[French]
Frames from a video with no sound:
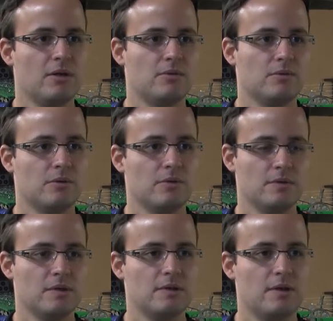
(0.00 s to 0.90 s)
Donc euh,
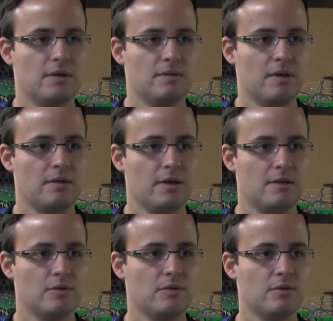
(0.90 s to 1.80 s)
ça c'est
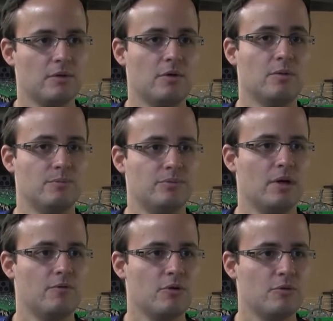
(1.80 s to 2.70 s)
intéressant euh, pour
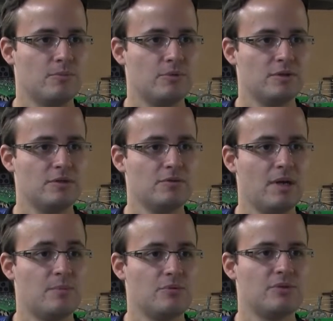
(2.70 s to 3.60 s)
avoir une position
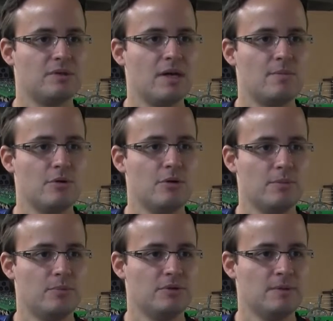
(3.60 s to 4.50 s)
la plus stable euh,
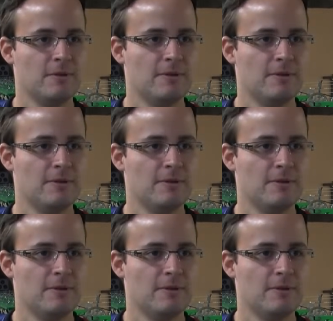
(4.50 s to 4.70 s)
possible.